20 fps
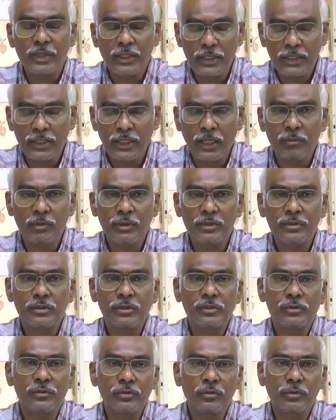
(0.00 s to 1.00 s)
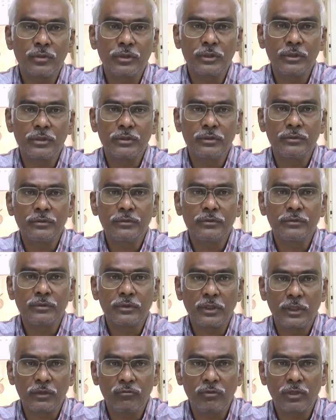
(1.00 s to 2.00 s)
ఈ ట్యాబ్లెట్స్ తీసుకొని
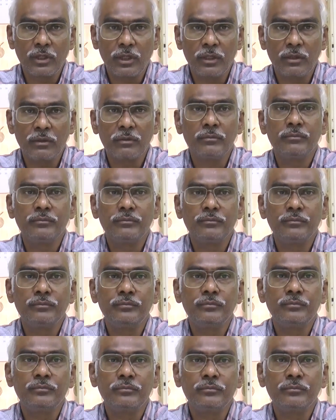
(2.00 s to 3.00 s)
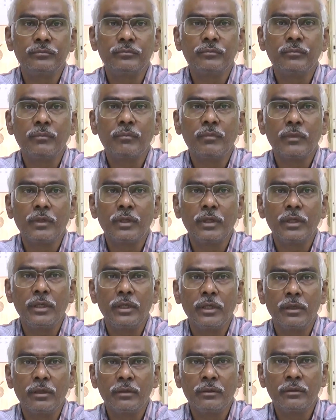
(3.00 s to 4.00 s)
తద్వారా ఈ
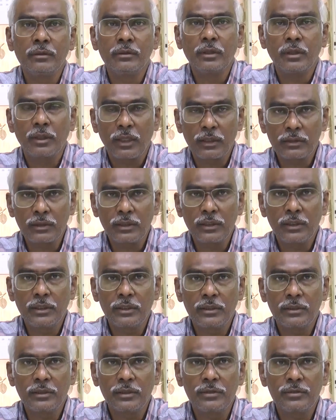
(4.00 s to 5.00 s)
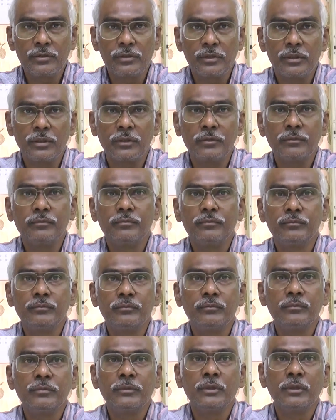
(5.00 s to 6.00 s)
రక్తహీనత నుంచి
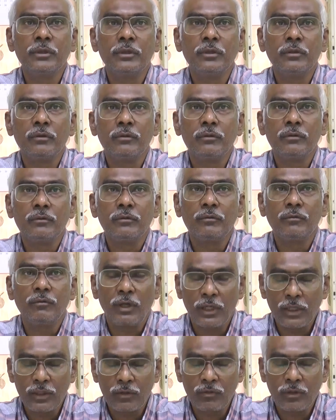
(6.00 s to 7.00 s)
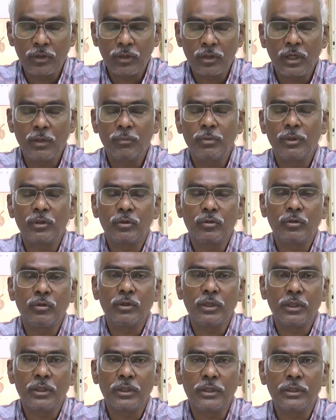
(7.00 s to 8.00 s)
వాళ్ళని వాళ్ళు
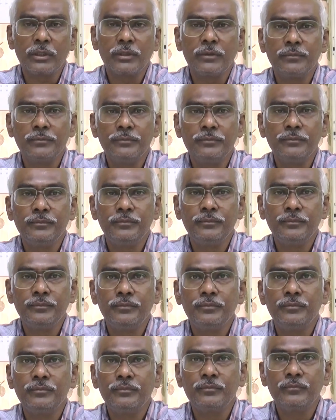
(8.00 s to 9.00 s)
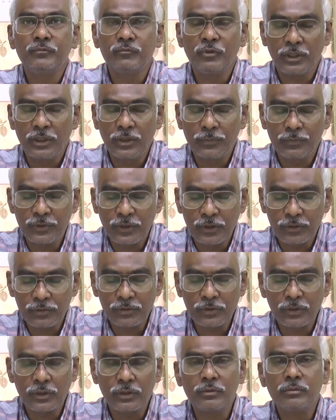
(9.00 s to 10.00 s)
కాపాడుకోవాలని విజ్ఞప్తి
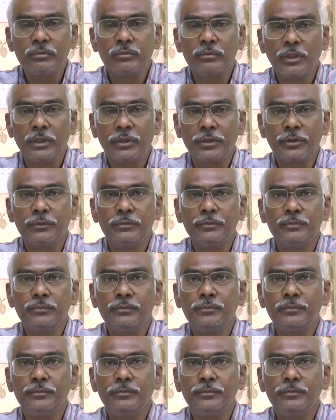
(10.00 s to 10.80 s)
చేస్తున్నాను థ్యాంక్ యూ